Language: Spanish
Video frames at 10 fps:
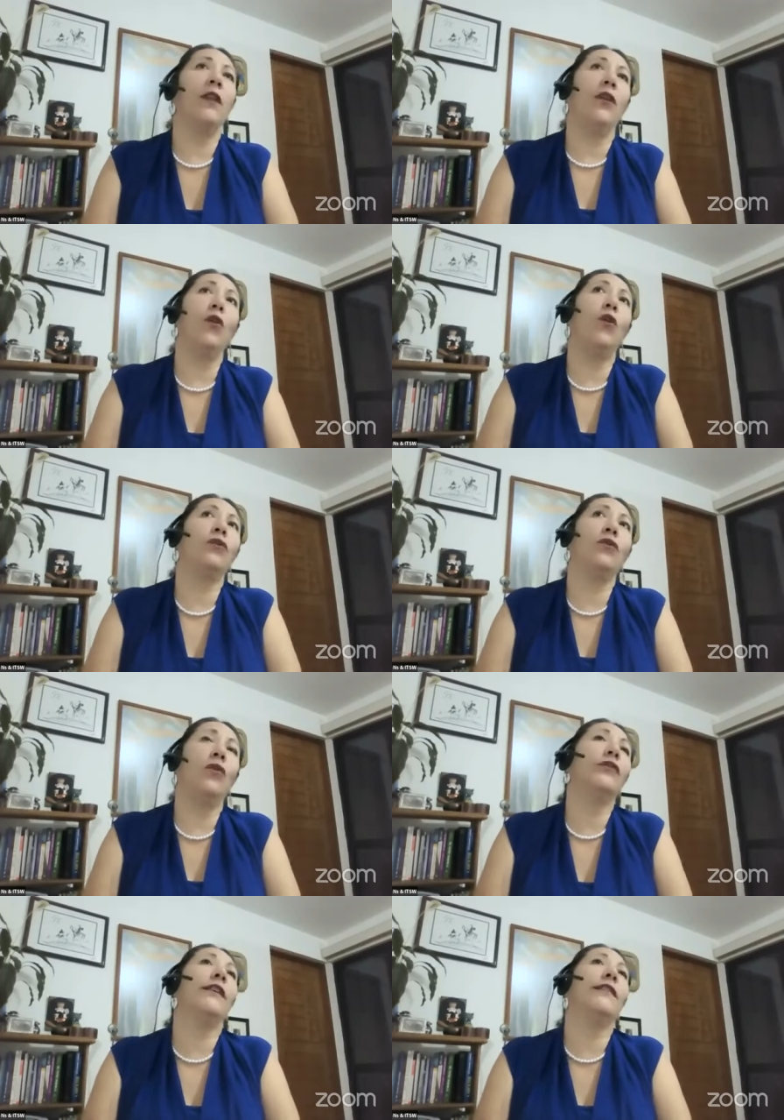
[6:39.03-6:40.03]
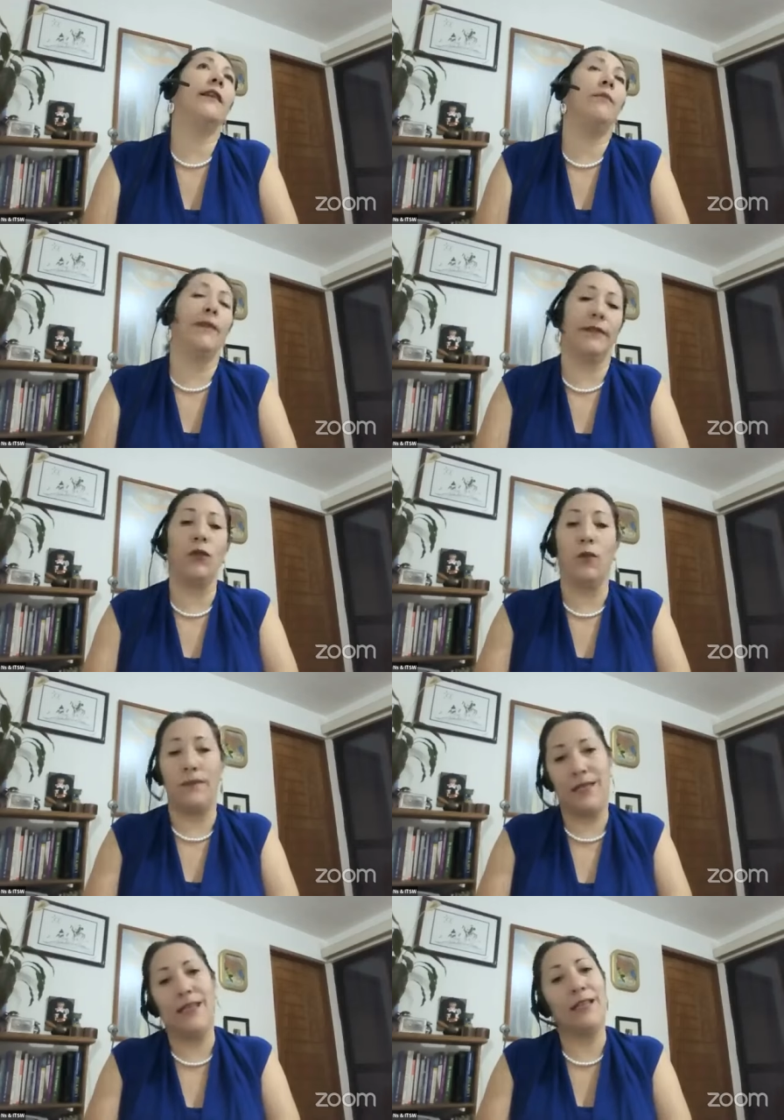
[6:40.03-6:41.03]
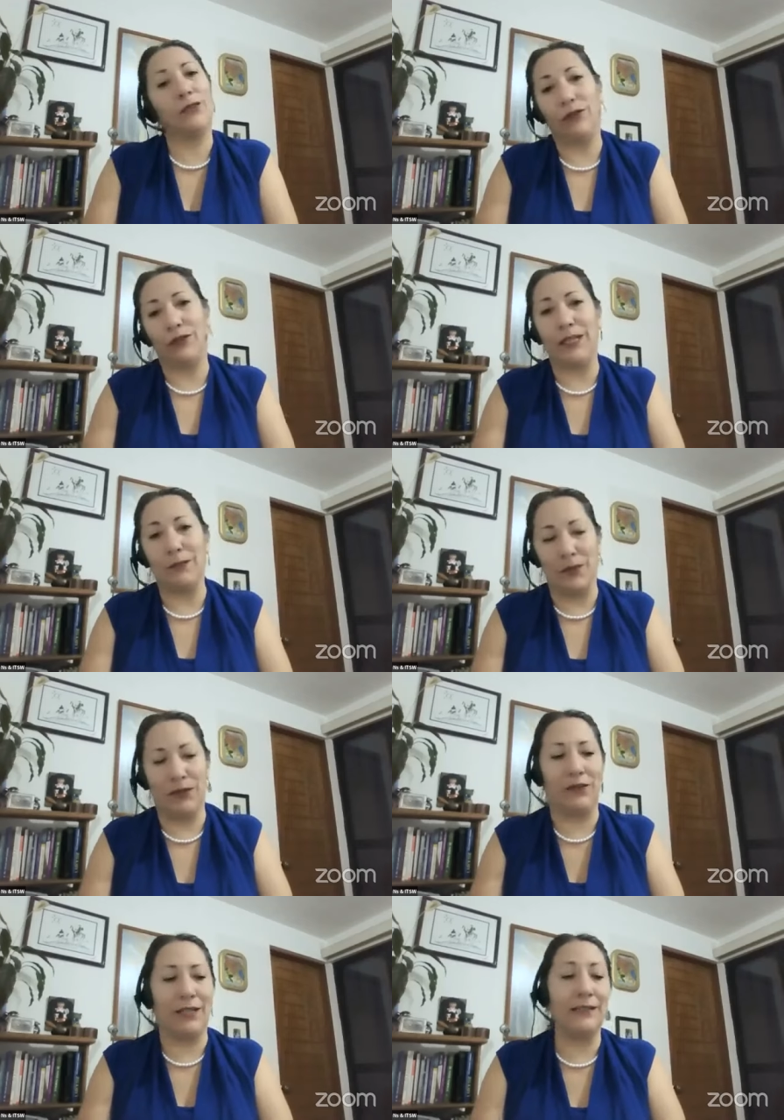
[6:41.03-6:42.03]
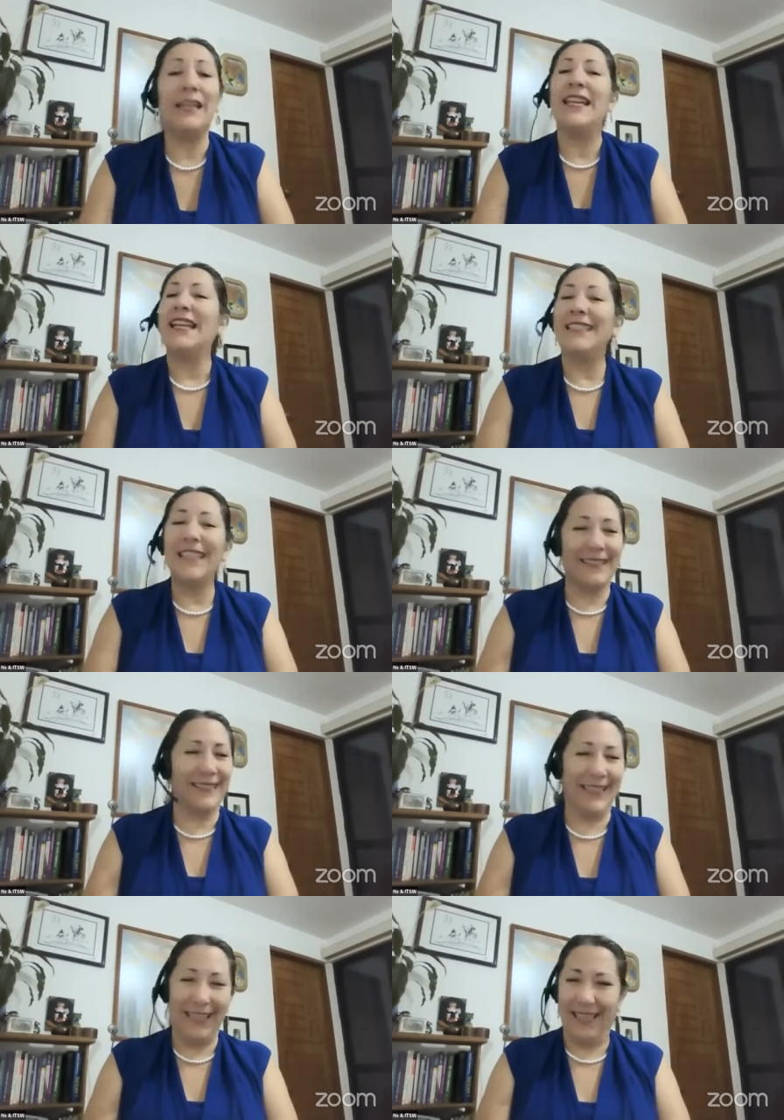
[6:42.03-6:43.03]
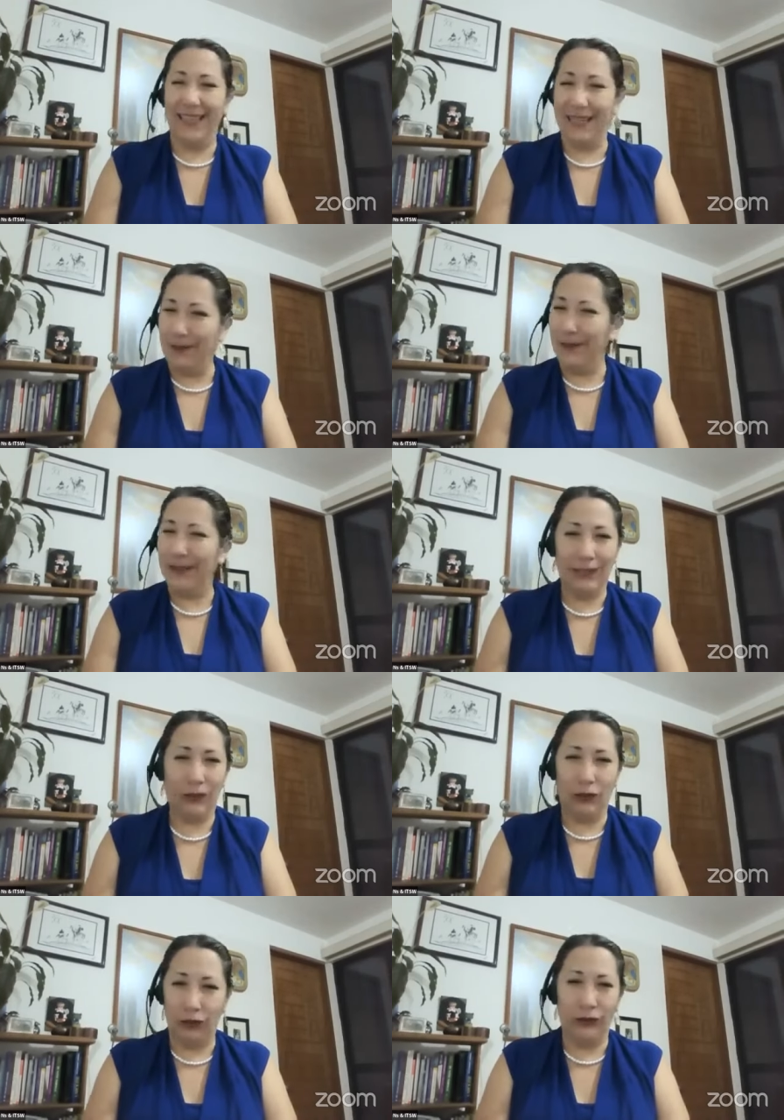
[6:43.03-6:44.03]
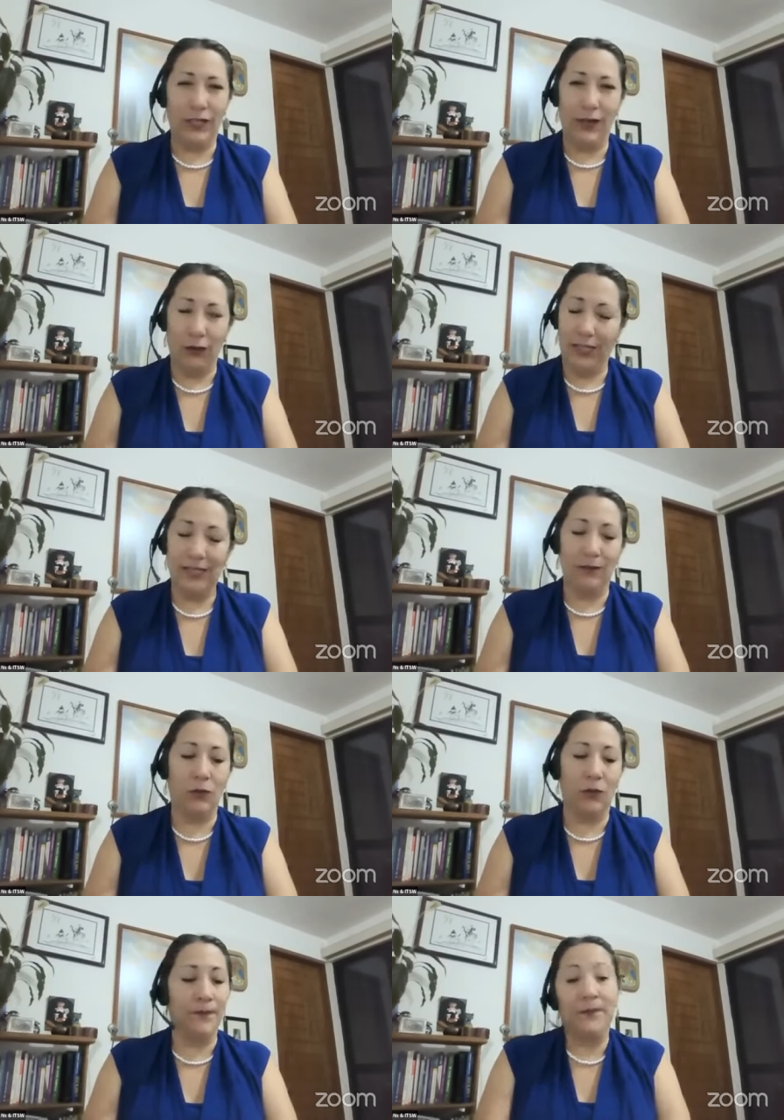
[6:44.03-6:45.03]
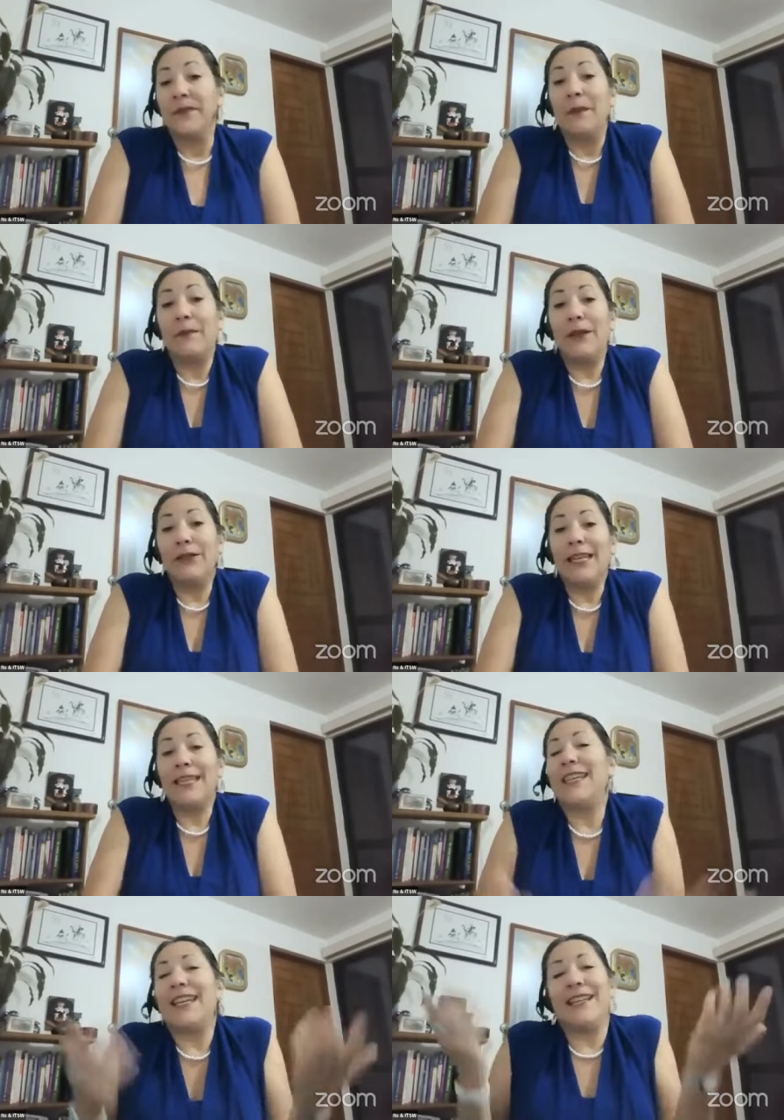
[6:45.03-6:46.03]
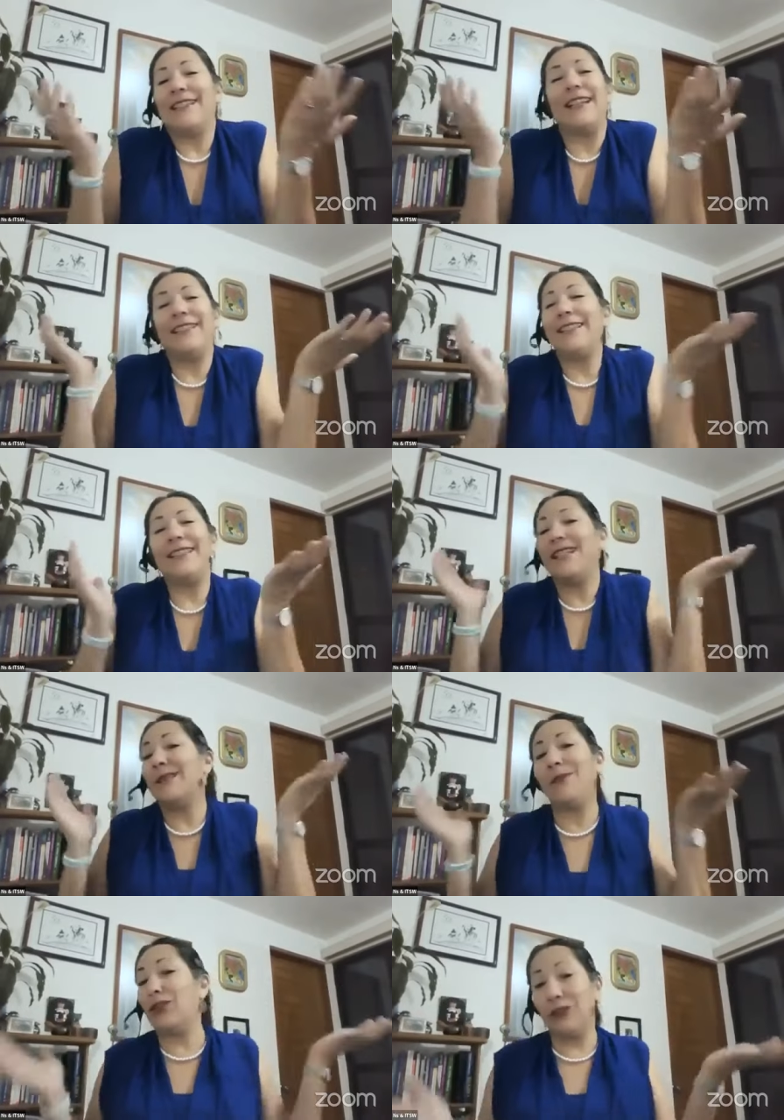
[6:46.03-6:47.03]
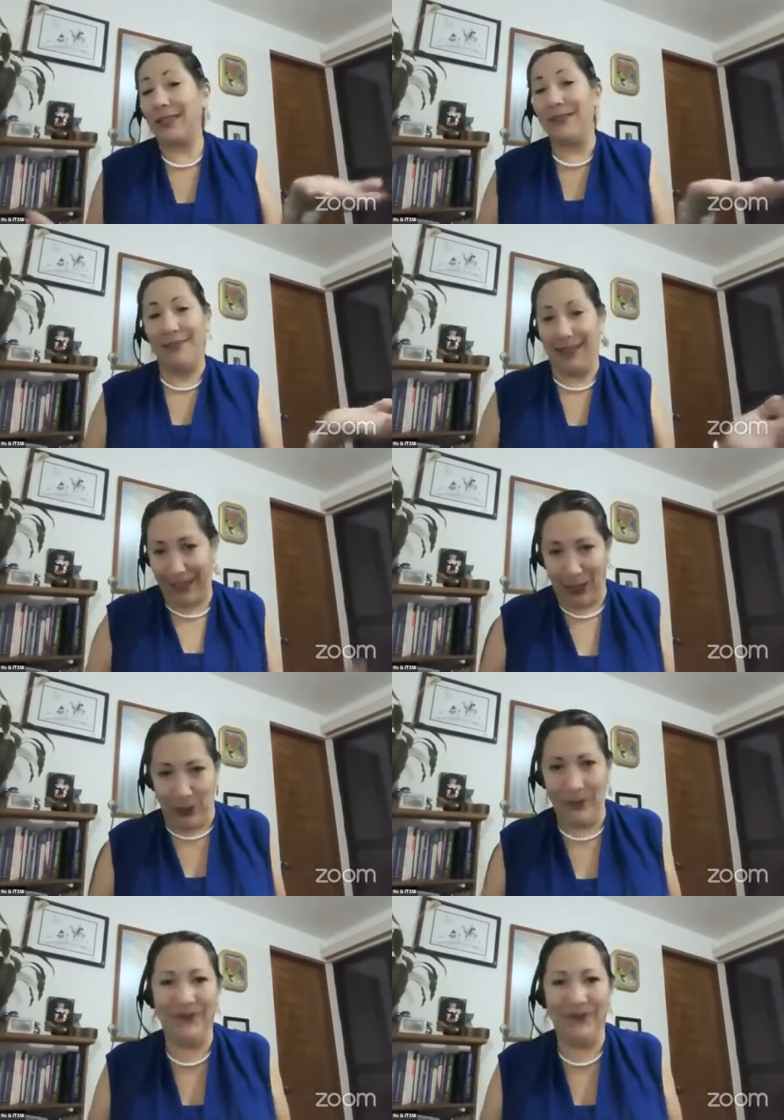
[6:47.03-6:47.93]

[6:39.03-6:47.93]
o cosas del pasado mías o de otras personas. Ya sé que de repente esto se oye loquísimo, pero ¿qué quieren? Así es el espacio sintérgico.